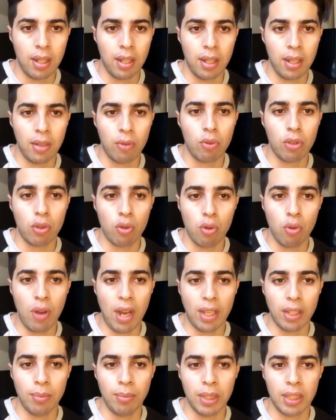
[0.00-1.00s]
آه وكيقول
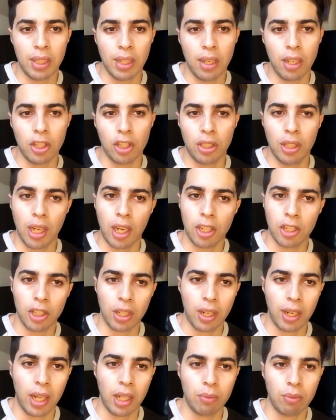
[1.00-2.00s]
واحد المثال اش داك
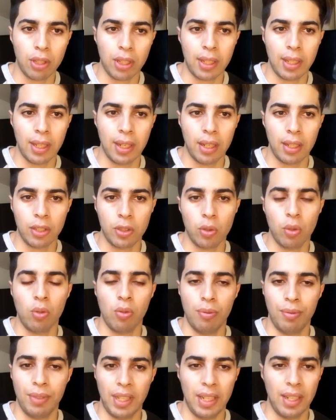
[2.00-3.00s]
الشي قرع بشط لي راسو
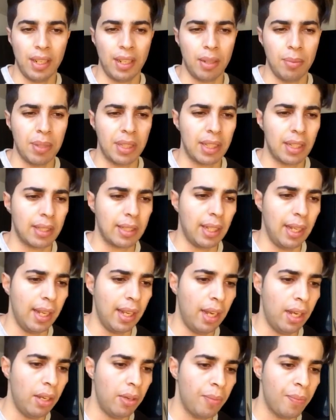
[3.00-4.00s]
وفعلا هذا المثال
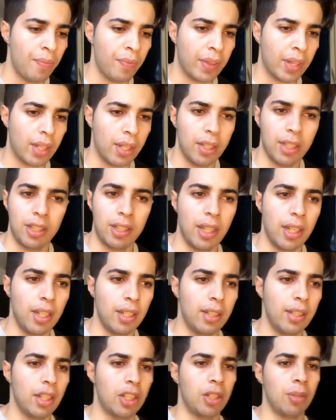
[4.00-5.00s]
صحيح اش
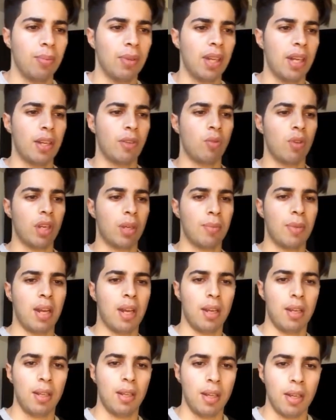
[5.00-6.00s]
ندير شي بلان وانا
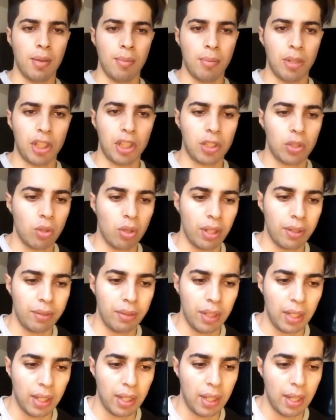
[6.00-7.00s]
ما ماشي سوقي
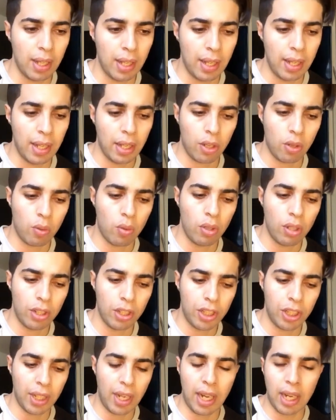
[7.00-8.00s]
فيه
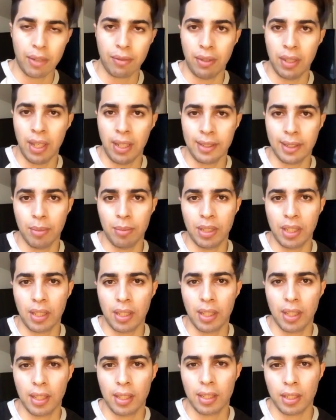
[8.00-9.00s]
كل شيء عارف على حساب
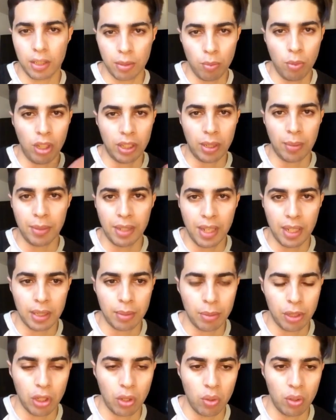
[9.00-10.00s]
داك معظم
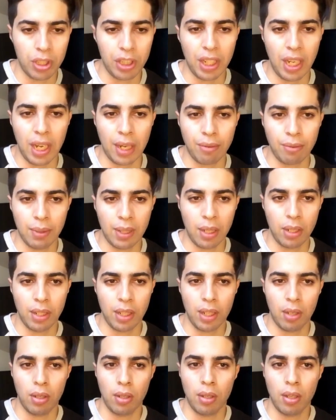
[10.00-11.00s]
الناس ماشي كل شيء عارف
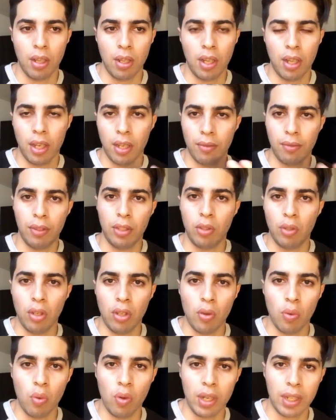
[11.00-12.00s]
بانه الفيديو
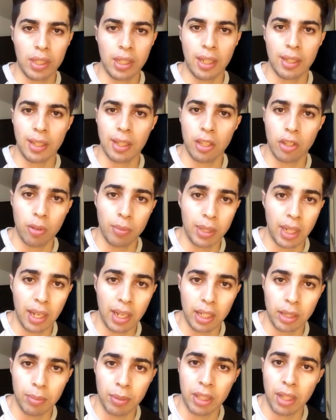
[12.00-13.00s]
الاول اللي حطيت لكم ديال
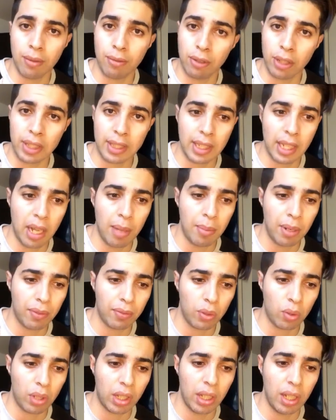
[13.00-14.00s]
الخدمه ديال فرص العمل
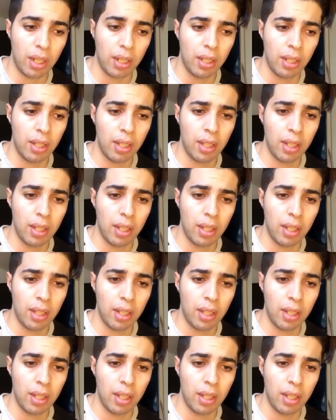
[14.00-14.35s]
في تركيا